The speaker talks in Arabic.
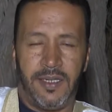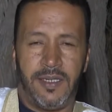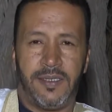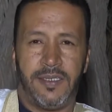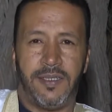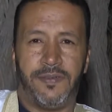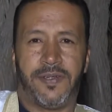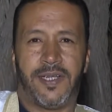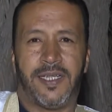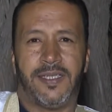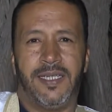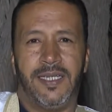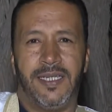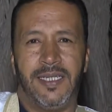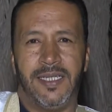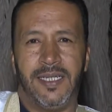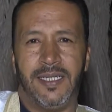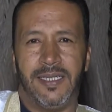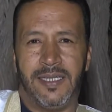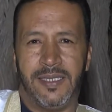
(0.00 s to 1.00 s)
تفرض
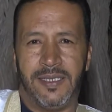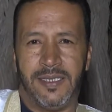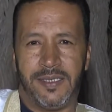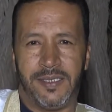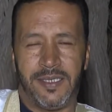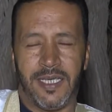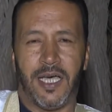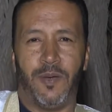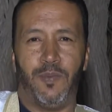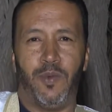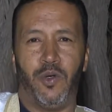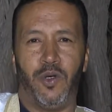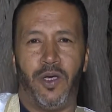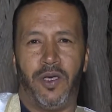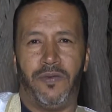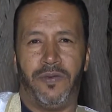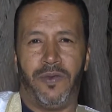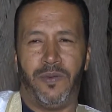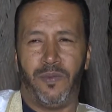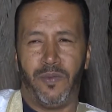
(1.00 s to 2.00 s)
علينا أن نستقبلوها
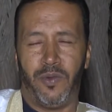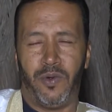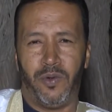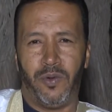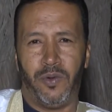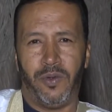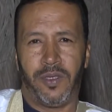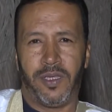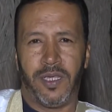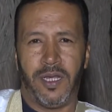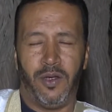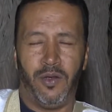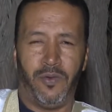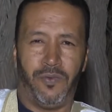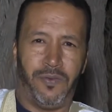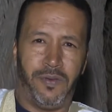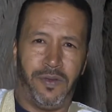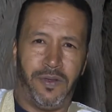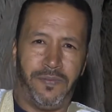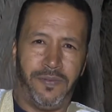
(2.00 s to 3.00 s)
فم ويظلوا
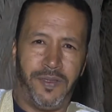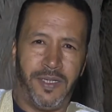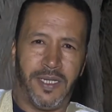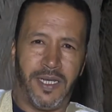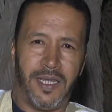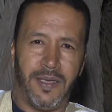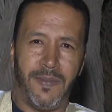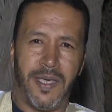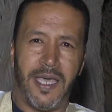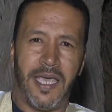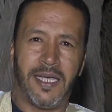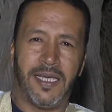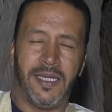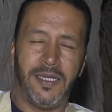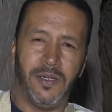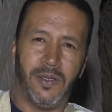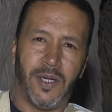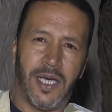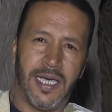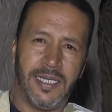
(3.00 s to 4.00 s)
في ذيك
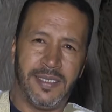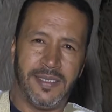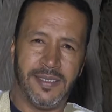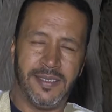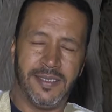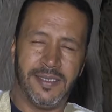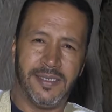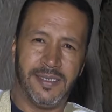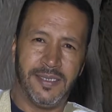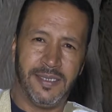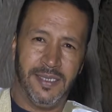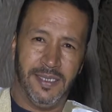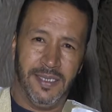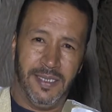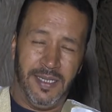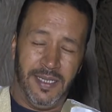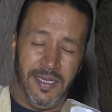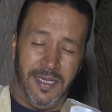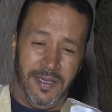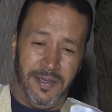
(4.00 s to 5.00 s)
الأماكن وعاد
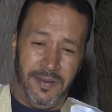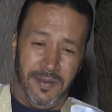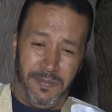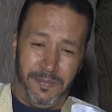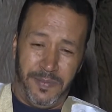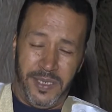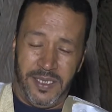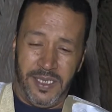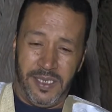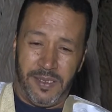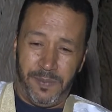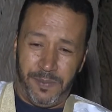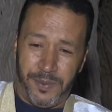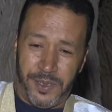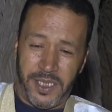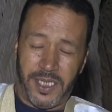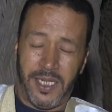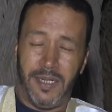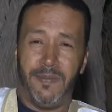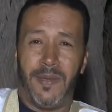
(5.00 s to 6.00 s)
بدأت
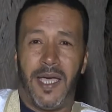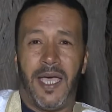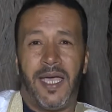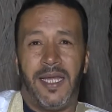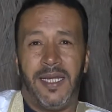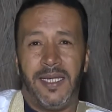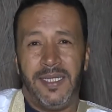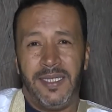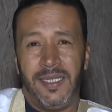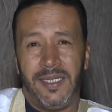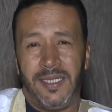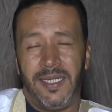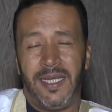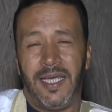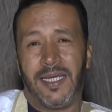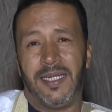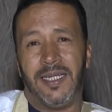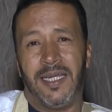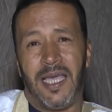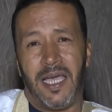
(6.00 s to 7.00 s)
بشكل محلي
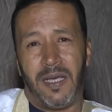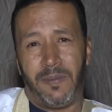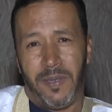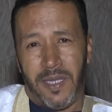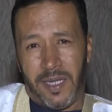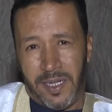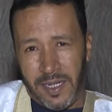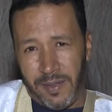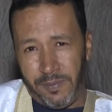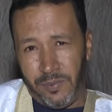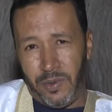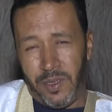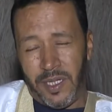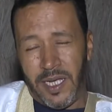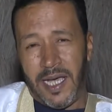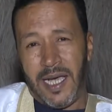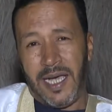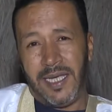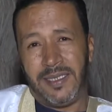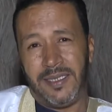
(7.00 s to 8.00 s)
لكن عقب ذلك الحمد لله
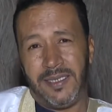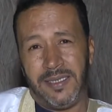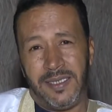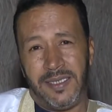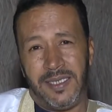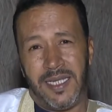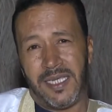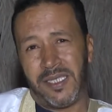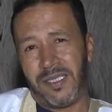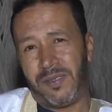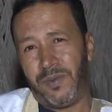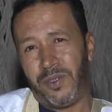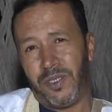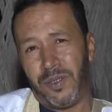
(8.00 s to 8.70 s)
عاد تجي الناس من